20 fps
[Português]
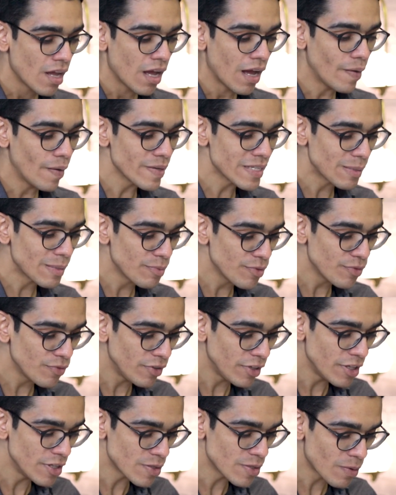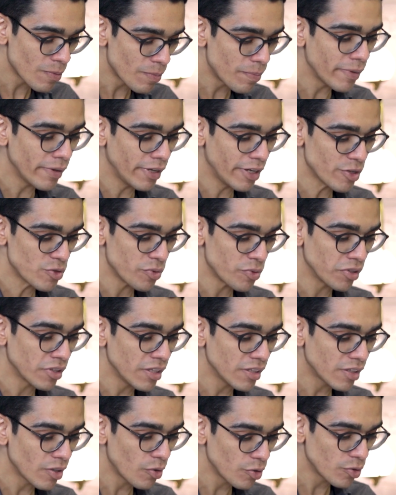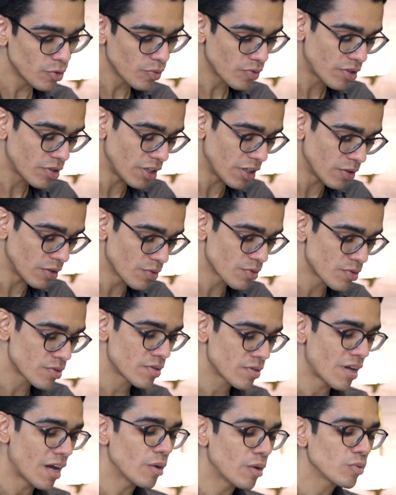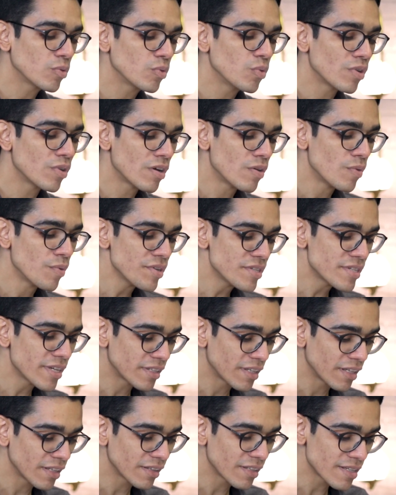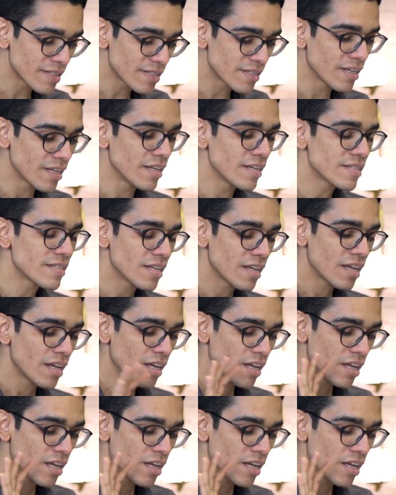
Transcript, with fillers: Ao exame físico, peso 88 kg, altura 1,76,